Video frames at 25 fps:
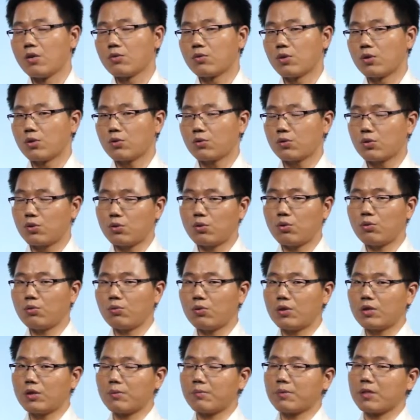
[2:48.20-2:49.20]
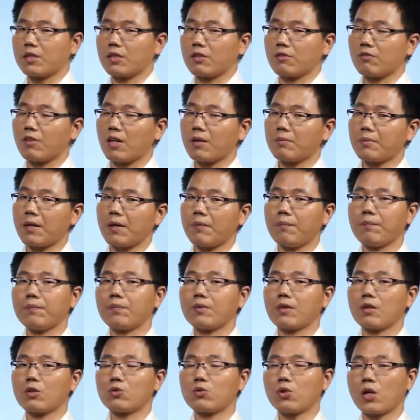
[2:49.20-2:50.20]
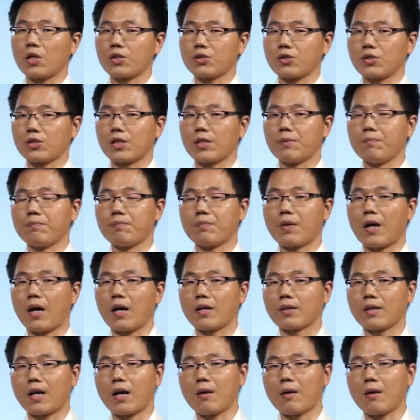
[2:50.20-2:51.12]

所以就是通过这么几个方面，创始人啊，